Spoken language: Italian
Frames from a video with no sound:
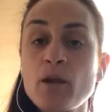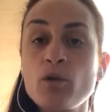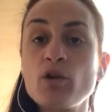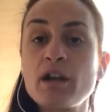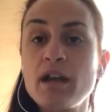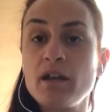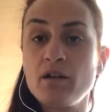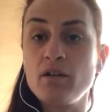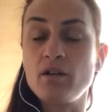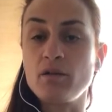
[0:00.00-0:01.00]
Quello che
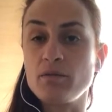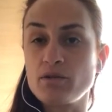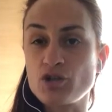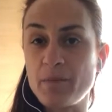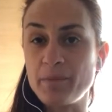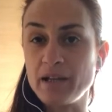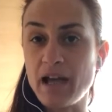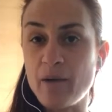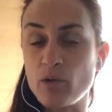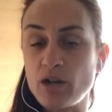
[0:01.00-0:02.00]
eh, ci
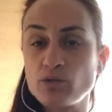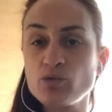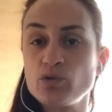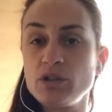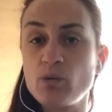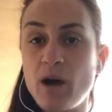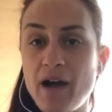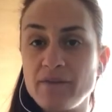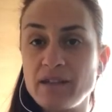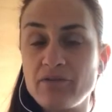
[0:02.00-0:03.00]
appelliamo a tutti
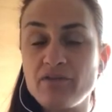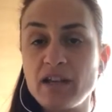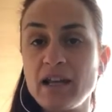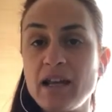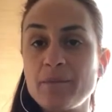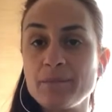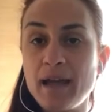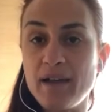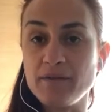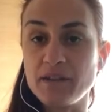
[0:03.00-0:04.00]
quanti affinché
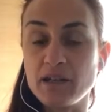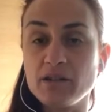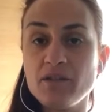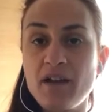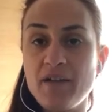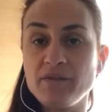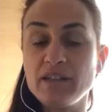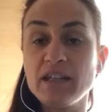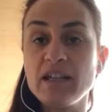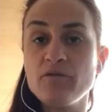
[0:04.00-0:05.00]
l'ambiente
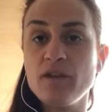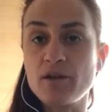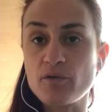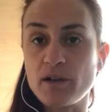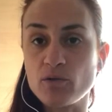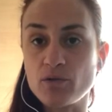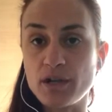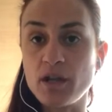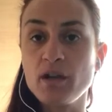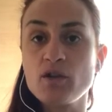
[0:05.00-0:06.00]
diventi il vero
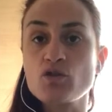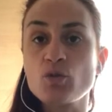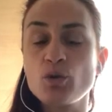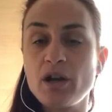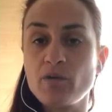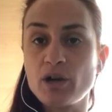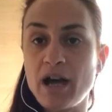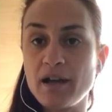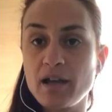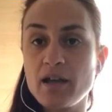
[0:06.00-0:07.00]
valore su cui
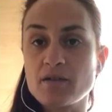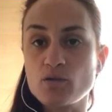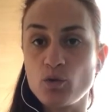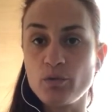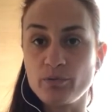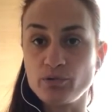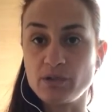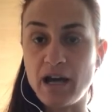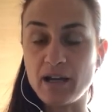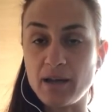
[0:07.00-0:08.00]
lavorare e su cui
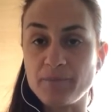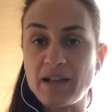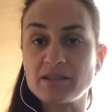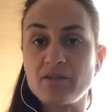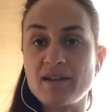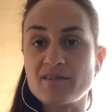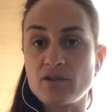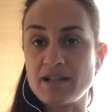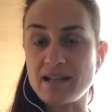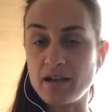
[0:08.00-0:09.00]
puntare
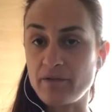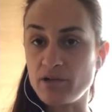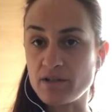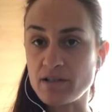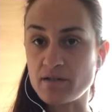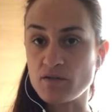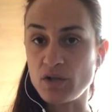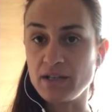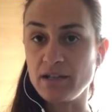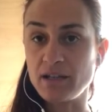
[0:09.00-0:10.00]
attraverso la sana
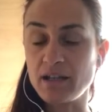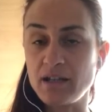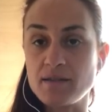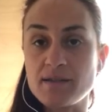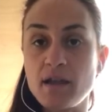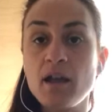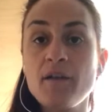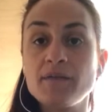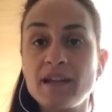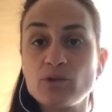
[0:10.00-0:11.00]
valorizzazione delle ricchezze
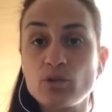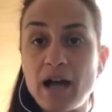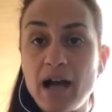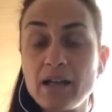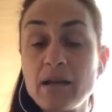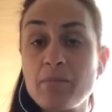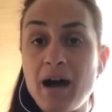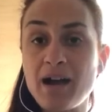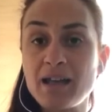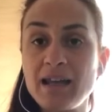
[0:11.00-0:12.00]
naturali
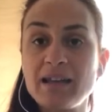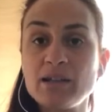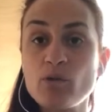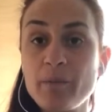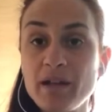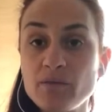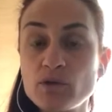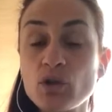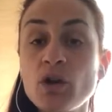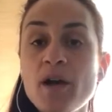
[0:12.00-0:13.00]
ma anche
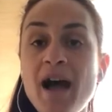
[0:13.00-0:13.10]
l'adeguamento